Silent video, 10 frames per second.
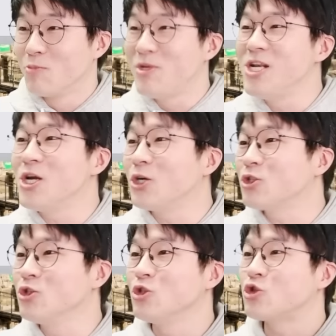
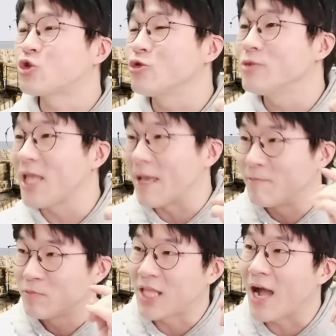밀려드는 주문에
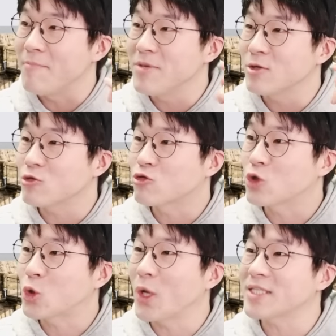대한민국
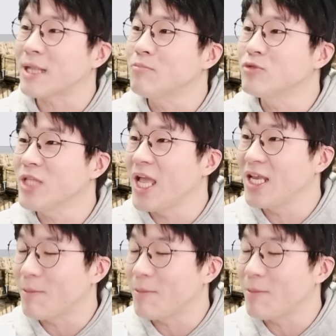국토의 3분의